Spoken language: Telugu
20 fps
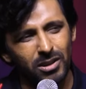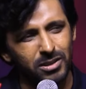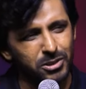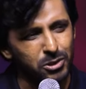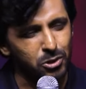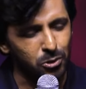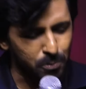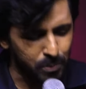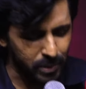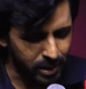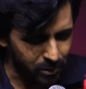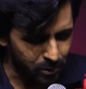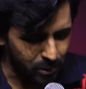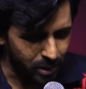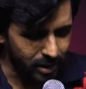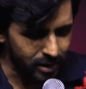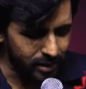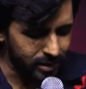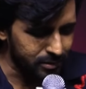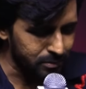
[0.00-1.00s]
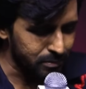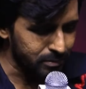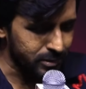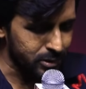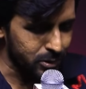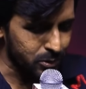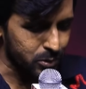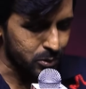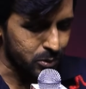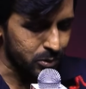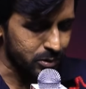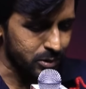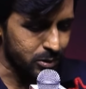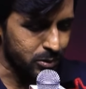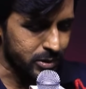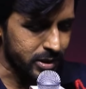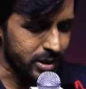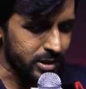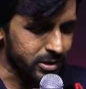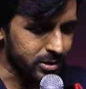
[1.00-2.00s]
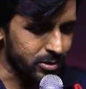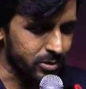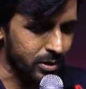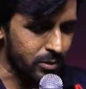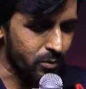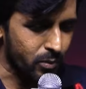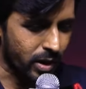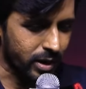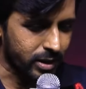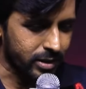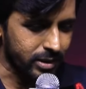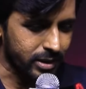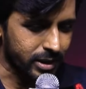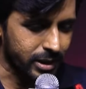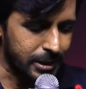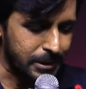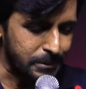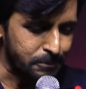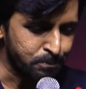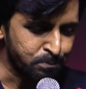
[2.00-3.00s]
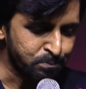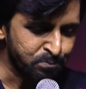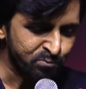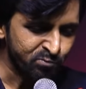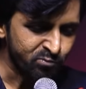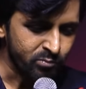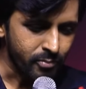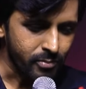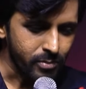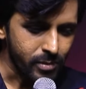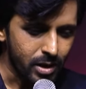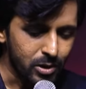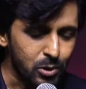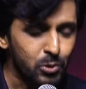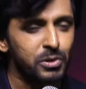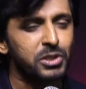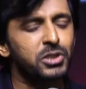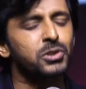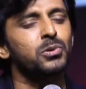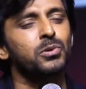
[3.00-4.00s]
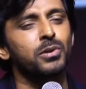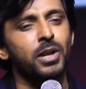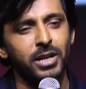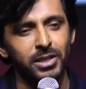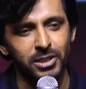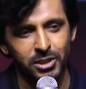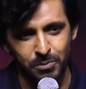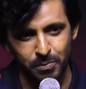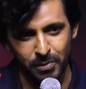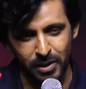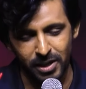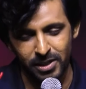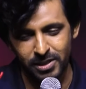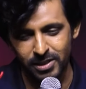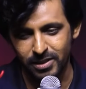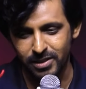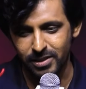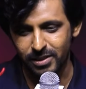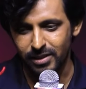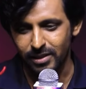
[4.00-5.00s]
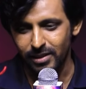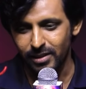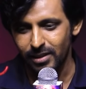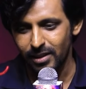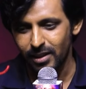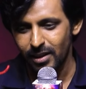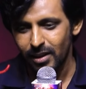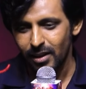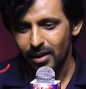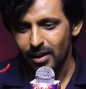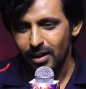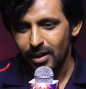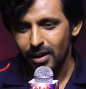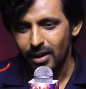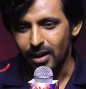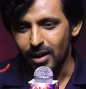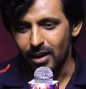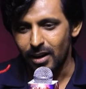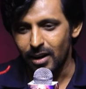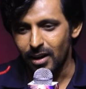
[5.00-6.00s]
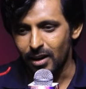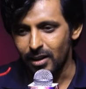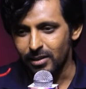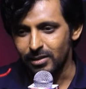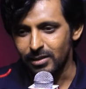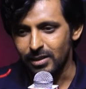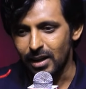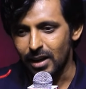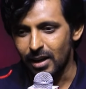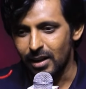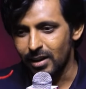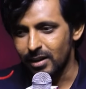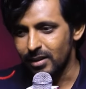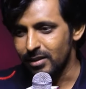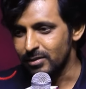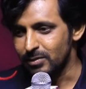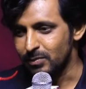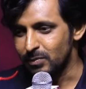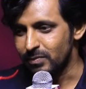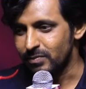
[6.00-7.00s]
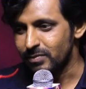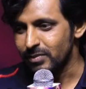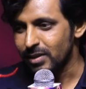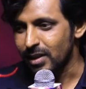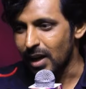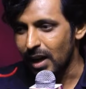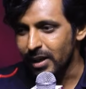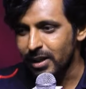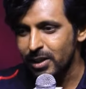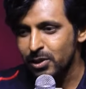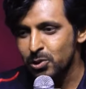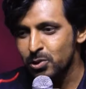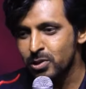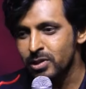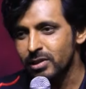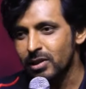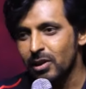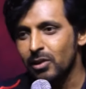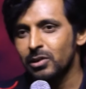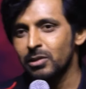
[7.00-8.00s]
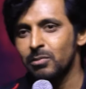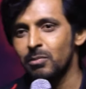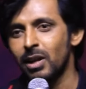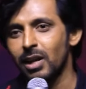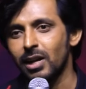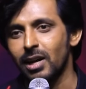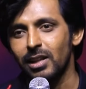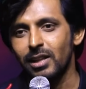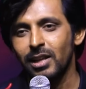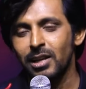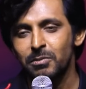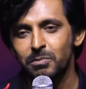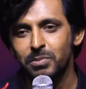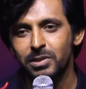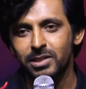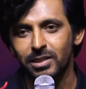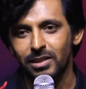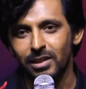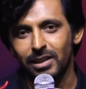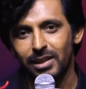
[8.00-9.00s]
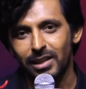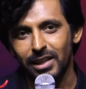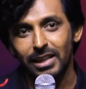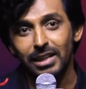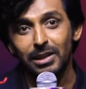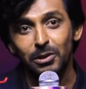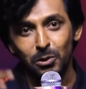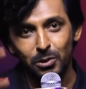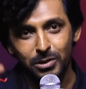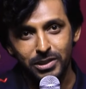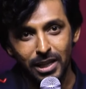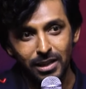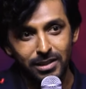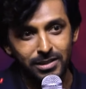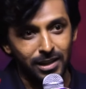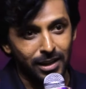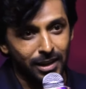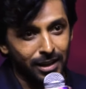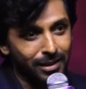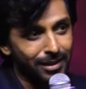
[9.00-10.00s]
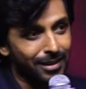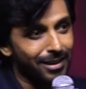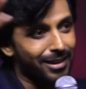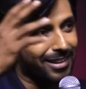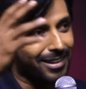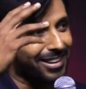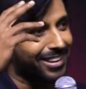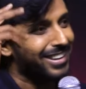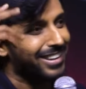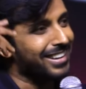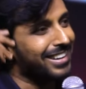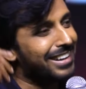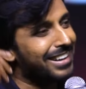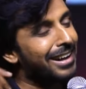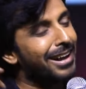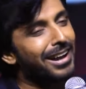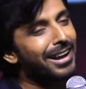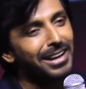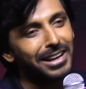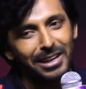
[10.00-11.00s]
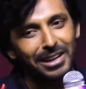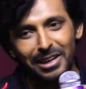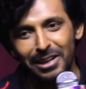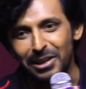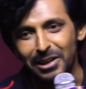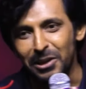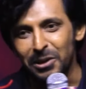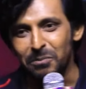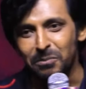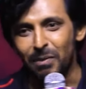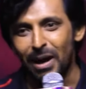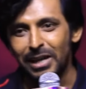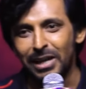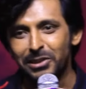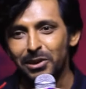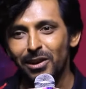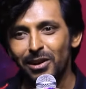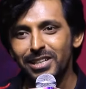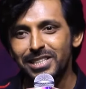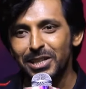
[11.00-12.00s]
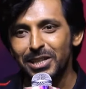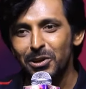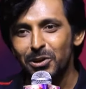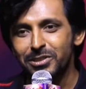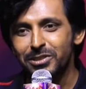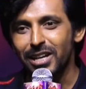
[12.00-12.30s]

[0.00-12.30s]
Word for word: స్టూపిడ్ వర్డ్ నువ్వు నువ్వు చేస్తున్న వర్క్కి నువ్వు ఇస్తున్న ఇన్స్పిరేషన్స్కి uh, uh, కలికి చూసిన తర్వాత మనకు అదే అనిపిస్తుంది అంటే ఒకసారి సడన్గా ఈ ఈ మైథాలజీలో ఒకసారి